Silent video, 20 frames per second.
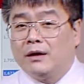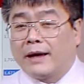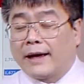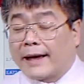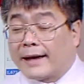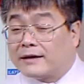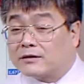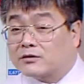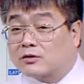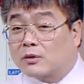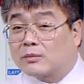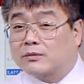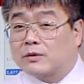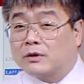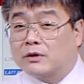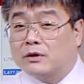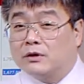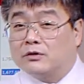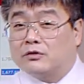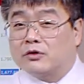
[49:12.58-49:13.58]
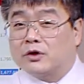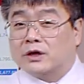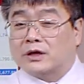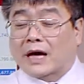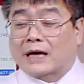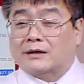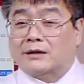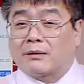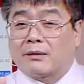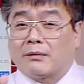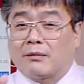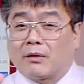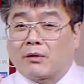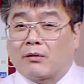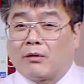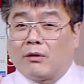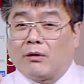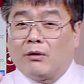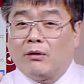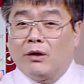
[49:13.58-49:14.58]
엔소프트 그 수익 다
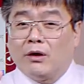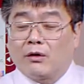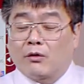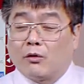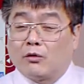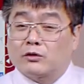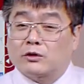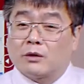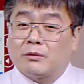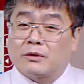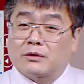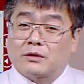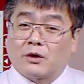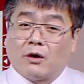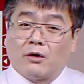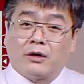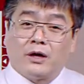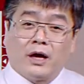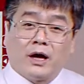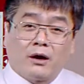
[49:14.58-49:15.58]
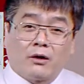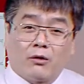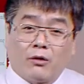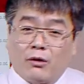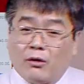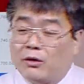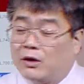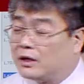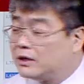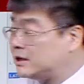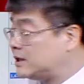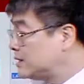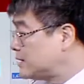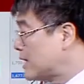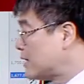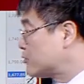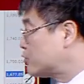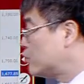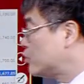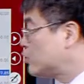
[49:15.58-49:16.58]
잡아먹고 고점에서 정리하고
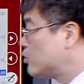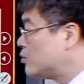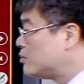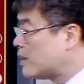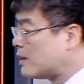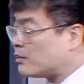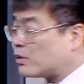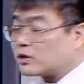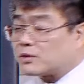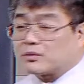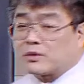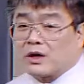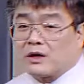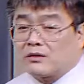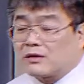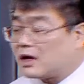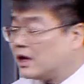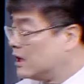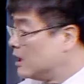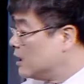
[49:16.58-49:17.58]
시장 수익률만 보십시오 했는데